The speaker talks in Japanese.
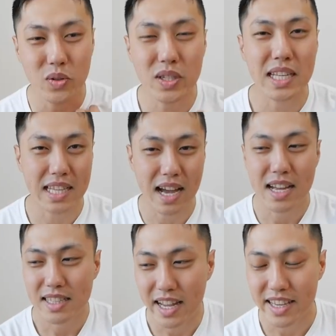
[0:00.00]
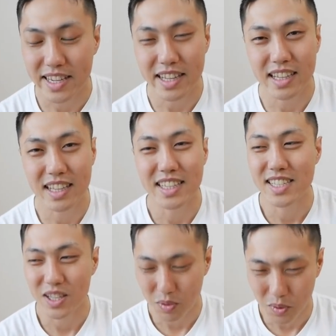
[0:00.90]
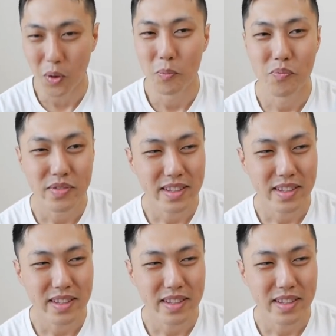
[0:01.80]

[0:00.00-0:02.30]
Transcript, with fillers: 受けた体験なんですけども、